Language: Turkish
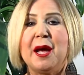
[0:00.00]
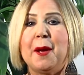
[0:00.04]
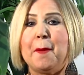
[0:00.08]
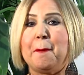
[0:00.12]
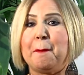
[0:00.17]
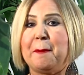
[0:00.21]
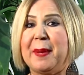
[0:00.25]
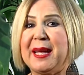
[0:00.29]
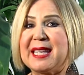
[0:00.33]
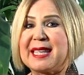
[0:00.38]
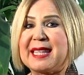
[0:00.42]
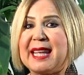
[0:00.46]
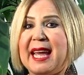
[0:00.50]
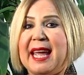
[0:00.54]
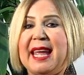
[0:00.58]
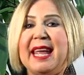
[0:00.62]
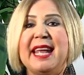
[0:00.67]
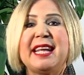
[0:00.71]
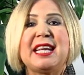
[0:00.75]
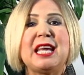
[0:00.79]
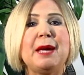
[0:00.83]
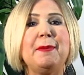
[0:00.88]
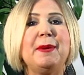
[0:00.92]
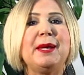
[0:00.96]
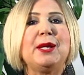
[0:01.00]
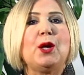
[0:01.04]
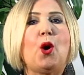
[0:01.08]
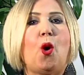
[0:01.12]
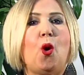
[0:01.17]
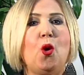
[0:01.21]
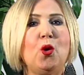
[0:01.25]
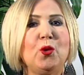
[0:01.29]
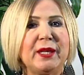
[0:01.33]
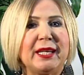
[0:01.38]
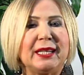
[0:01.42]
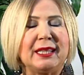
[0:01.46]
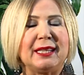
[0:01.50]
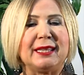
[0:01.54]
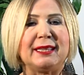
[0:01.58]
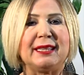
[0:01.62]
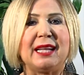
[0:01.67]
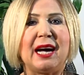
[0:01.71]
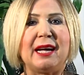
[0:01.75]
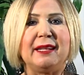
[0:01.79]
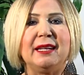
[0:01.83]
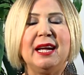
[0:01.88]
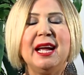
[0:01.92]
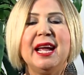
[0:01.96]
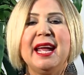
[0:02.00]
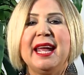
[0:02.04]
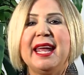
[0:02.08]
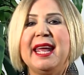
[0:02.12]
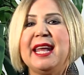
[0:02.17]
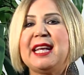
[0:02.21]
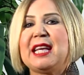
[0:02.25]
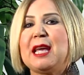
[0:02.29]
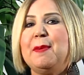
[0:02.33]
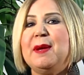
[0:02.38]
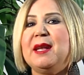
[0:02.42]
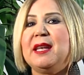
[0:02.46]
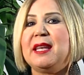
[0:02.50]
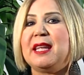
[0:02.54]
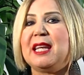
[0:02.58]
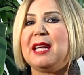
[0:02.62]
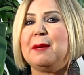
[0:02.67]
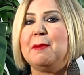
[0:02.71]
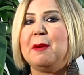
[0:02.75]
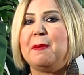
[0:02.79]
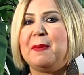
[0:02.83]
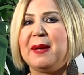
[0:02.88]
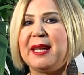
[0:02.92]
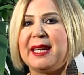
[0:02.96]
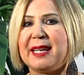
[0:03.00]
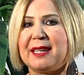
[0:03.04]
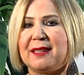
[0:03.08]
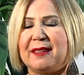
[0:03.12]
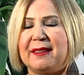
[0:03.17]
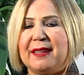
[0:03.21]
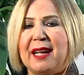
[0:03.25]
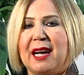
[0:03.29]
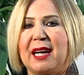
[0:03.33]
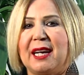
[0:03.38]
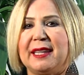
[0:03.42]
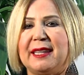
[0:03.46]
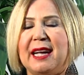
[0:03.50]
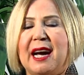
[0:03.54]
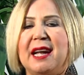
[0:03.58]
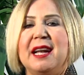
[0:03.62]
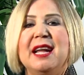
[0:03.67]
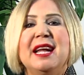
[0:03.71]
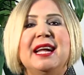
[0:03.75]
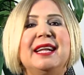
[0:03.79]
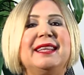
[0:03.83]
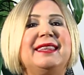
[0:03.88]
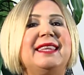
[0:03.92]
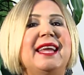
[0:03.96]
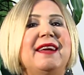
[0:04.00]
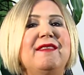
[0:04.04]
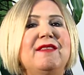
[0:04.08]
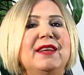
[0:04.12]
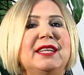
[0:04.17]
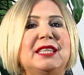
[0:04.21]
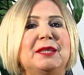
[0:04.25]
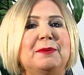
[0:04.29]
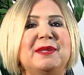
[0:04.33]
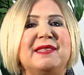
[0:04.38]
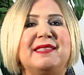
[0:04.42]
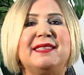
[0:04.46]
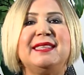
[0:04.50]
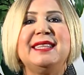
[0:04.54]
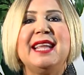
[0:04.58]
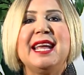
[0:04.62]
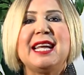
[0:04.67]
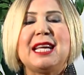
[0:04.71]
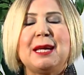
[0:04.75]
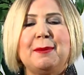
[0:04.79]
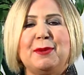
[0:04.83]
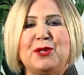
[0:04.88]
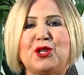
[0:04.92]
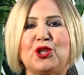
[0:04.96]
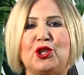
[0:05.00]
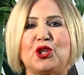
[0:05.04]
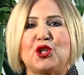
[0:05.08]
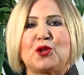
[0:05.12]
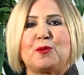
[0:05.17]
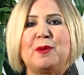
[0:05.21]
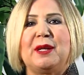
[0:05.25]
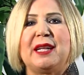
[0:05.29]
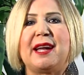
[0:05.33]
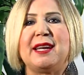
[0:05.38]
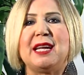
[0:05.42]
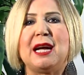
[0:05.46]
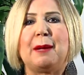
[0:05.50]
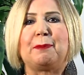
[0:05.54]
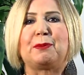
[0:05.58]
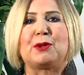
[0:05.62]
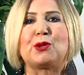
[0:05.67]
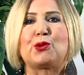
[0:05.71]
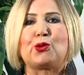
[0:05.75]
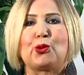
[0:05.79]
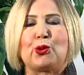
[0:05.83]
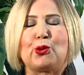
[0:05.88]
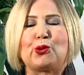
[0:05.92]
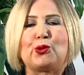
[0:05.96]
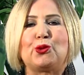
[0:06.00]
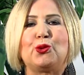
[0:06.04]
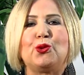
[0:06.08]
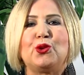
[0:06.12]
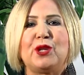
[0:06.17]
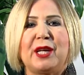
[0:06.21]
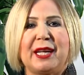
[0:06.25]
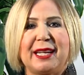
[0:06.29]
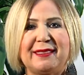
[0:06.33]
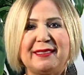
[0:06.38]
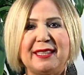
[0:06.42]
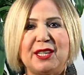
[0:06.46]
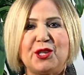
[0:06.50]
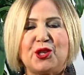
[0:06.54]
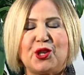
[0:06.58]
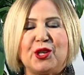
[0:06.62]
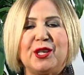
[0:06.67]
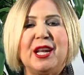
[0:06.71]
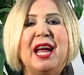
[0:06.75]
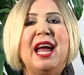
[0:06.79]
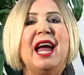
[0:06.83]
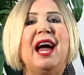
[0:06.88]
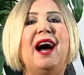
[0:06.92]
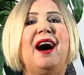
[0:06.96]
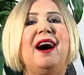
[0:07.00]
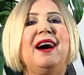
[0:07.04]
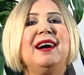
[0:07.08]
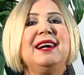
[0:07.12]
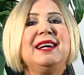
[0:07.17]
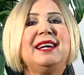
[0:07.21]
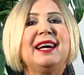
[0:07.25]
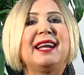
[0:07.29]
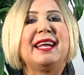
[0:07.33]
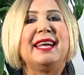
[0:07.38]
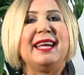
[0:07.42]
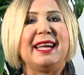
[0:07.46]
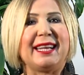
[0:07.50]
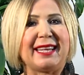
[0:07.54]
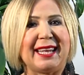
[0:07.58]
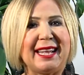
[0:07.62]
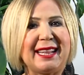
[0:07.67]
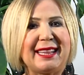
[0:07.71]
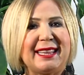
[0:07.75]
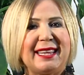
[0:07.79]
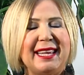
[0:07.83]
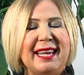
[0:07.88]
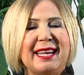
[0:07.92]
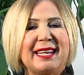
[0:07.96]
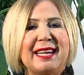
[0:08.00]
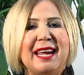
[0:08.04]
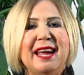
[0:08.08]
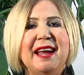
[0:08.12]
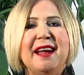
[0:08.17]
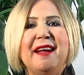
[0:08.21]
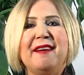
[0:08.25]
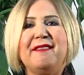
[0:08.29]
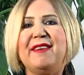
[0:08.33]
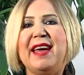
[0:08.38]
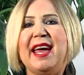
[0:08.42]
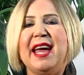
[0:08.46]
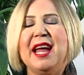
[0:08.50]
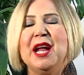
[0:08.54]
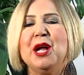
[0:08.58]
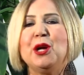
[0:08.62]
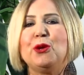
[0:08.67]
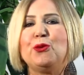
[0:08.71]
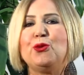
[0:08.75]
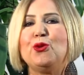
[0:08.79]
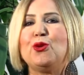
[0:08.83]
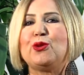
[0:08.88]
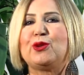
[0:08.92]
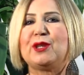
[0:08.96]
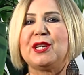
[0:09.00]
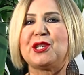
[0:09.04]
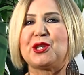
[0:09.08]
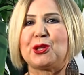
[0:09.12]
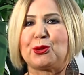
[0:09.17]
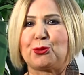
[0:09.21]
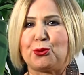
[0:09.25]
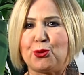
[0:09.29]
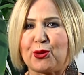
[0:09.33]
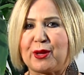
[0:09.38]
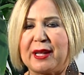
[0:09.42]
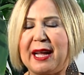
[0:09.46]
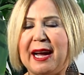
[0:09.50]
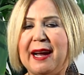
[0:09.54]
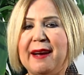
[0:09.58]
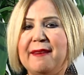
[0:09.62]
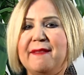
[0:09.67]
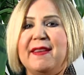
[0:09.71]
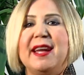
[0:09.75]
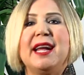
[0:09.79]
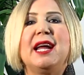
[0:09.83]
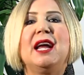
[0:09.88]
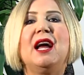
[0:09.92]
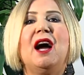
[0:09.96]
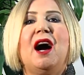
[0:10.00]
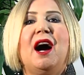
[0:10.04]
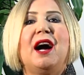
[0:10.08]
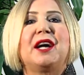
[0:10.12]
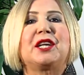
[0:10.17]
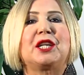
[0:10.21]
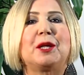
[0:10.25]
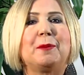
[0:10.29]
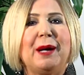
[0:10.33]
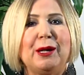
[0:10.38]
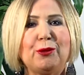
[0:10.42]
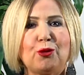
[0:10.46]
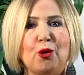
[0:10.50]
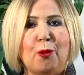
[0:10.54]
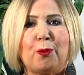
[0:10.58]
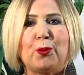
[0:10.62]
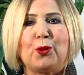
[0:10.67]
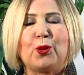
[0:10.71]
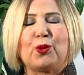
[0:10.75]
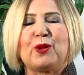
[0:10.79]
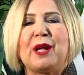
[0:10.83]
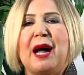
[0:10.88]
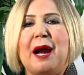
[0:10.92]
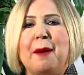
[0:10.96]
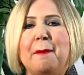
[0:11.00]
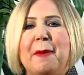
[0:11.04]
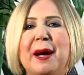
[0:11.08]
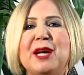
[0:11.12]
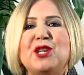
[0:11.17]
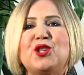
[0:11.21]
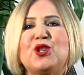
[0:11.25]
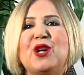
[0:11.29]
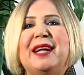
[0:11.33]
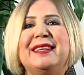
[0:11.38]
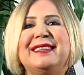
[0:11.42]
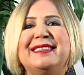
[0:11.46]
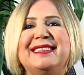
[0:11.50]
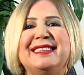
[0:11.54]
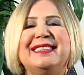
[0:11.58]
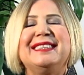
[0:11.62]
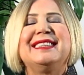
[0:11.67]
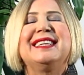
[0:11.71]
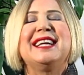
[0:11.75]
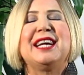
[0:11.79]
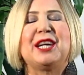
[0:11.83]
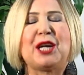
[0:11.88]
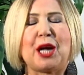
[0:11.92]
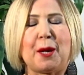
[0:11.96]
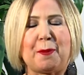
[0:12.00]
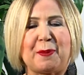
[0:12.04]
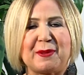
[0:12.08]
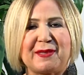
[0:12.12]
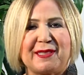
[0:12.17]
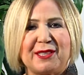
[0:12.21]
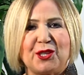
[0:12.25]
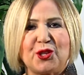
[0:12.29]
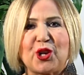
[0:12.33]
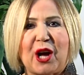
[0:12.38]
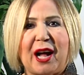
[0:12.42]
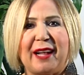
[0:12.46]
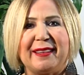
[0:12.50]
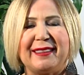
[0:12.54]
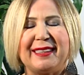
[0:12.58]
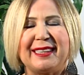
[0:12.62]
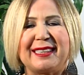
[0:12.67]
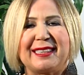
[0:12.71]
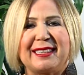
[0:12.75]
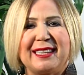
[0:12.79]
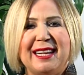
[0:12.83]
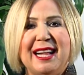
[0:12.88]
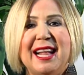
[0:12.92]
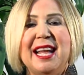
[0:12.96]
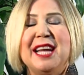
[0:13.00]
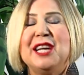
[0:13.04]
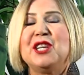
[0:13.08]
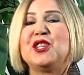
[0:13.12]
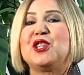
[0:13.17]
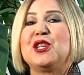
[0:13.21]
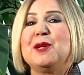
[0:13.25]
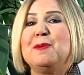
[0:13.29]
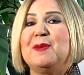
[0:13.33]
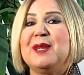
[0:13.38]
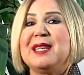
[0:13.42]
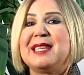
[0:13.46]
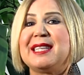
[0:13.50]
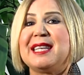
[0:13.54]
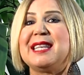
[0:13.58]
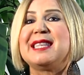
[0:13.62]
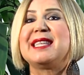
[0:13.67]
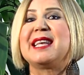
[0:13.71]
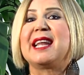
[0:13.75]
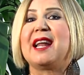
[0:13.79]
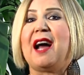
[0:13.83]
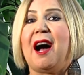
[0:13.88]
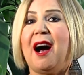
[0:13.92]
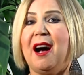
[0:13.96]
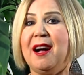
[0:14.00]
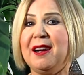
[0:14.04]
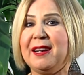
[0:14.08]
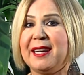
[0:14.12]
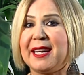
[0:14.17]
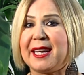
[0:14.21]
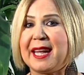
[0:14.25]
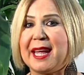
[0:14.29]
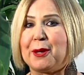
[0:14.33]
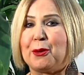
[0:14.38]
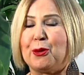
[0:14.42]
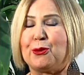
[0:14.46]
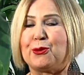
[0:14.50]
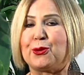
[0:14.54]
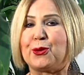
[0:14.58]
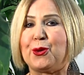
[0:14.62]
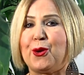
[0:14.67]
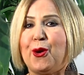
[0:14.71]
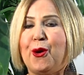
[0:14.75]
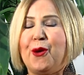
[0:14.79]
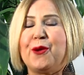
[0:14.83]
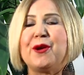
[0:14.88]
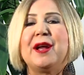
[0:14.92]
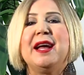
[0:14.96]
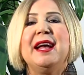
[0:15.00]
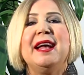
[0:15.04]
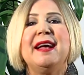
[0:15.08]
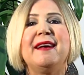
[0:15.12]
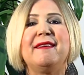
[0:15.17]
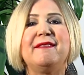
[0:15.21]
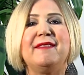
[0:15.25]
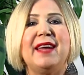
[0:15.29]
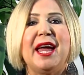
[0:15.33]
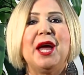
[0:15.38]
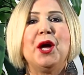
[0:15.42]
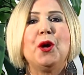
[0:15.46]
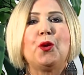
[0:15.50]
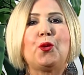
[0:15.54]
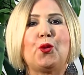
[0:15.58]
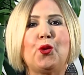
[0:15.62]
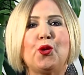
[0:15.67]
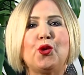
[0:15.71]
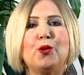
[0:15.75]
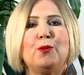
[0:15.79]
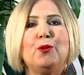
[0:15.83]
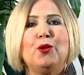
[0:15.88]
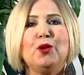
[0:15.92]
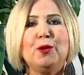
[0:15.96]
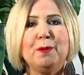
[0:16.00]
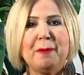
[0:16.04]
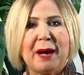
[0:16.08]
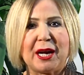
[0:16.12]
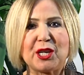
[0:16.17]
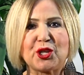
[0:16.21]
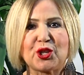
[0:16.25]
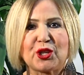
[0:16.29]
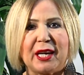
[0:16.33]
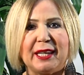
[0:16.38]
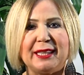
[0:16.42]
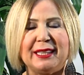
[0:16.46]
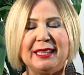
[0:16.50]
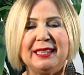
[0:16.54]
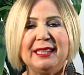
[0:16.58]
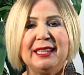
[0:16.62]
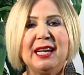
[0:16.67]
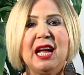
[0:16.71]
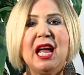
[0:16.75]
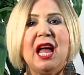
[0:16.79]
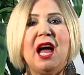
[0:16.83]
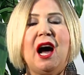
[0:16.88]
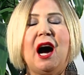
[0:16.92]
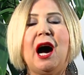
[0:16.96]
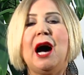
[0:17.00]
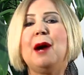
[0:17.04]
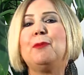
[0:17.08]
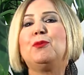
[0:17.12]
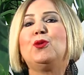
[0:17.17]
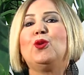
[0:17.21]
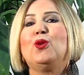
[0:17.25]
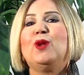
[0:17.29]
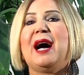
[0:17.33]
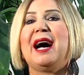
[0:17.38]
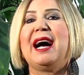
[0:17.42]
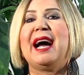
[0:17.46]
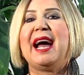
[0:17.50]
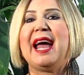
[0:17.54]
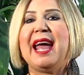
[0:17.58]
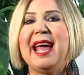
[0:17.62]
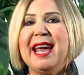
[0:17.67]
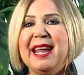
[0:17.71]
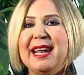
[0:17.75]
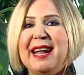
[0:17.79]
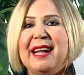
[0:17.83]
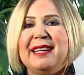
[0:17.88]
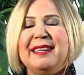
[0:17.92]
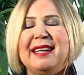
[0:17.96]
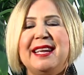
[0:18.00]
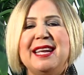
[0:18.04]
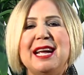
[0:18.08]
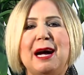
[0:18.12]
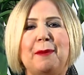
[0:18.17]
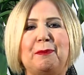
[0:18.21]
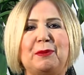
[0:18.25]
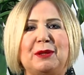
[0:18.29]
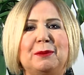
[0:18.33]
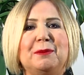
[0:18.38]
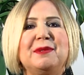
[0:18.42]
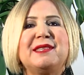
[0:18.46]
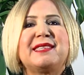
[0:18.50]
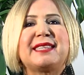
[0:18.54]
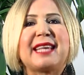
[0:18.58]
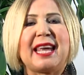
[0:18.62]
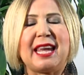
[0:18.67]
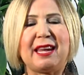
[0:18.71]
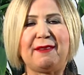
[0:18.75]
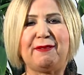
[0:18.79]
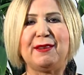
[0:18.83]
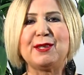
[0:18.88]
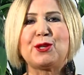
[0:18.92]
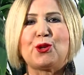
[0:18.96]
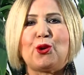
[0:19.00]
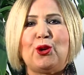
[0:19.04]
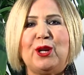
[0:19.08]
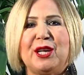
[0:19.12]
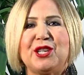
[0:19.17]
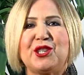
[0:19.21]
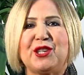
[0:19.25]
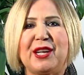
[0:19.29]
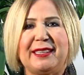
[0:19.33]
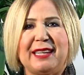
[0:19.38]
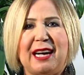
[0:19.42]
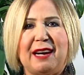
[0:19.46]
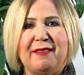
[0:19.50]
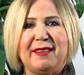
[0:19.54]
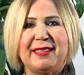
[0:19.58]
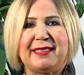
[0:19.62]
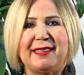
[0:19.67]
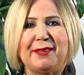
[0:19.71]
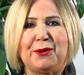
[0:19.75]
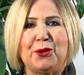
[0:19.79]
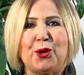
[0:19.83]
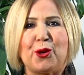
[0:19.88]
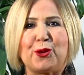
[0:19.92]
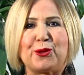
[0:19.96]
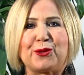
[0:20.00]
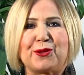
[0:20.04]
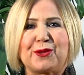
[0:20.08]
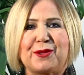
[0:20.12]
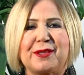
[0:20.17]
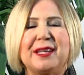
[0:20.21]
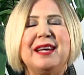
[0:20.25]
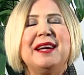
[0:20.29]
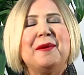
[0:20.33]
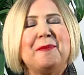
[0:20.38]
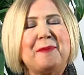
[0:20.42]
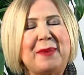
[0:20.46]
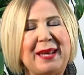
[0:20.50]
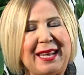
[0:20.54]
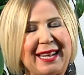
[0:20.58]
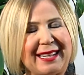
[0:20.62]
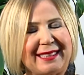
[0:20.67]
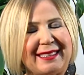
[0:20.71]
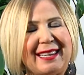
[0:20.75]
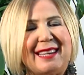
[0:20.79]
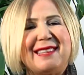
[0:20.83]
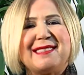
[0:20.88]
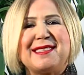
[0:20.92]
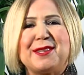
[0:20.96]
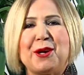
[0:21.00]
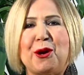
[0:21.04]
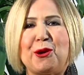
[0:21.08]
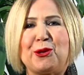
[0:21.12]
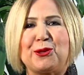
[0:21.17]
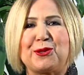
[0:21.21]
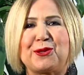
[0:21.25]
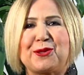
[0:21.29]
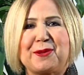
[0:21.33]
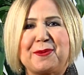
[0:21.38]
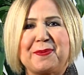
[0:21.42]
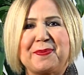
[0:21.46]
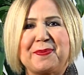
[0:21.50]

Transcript: Biz de 2010 yılından 2021 yılına kadar devletimiz ne gibi çalışmalar yaptı sorusunun yanıtı için Ankara'ya gittik ve Yurtdışı Türkler ve Akraba Topluluklar Başkanlığı'nın kapısını çaldık. Şimdi sizleri Ankara'ya götürüyor ve kurumun başkanı Abdullah Eren'le yaptığımız keyifli söyleşiye davet ediyoruz. Birlikte izliyoruz.